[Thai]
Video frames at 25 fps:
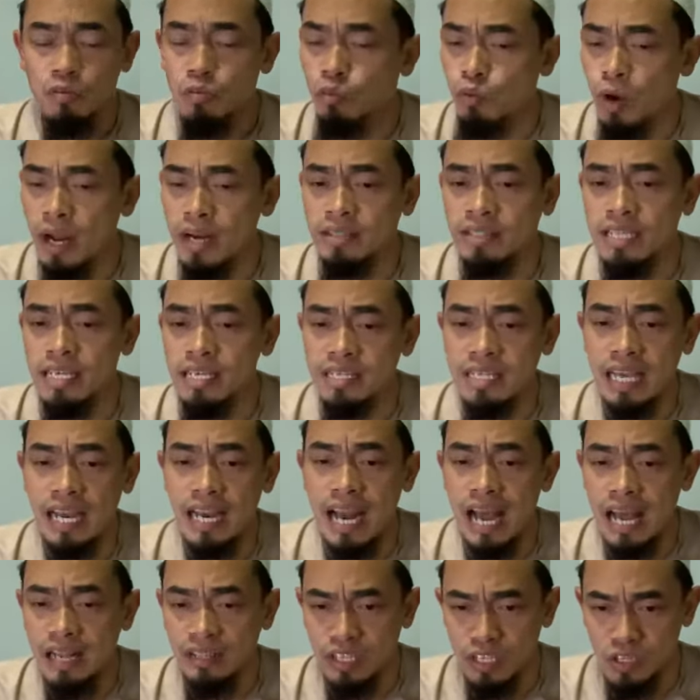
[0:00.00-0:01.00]
วันที่ช
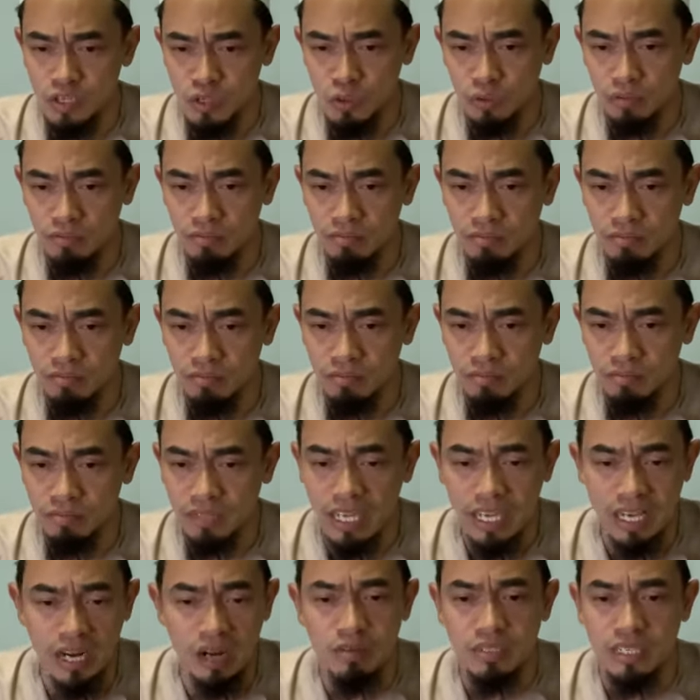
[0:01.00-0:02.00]
นะที่สุด
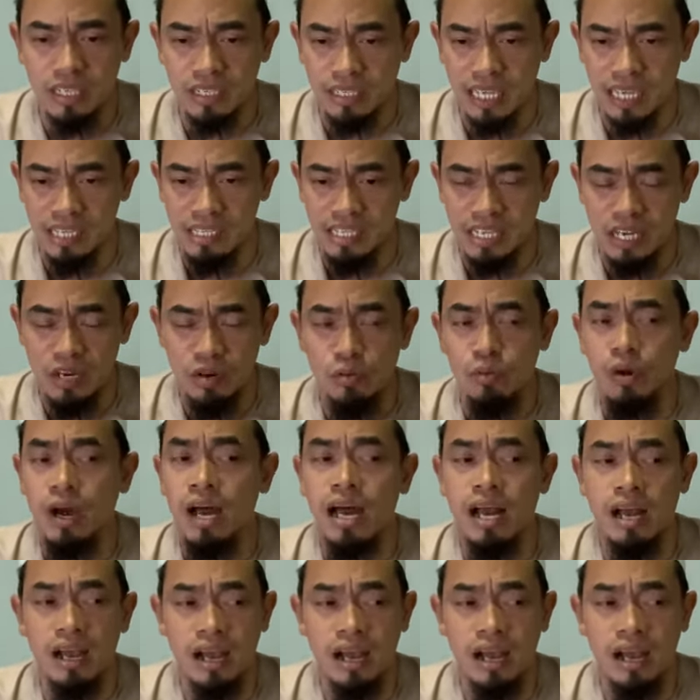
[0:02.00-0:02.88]
ที่เราจะตัดสินว่า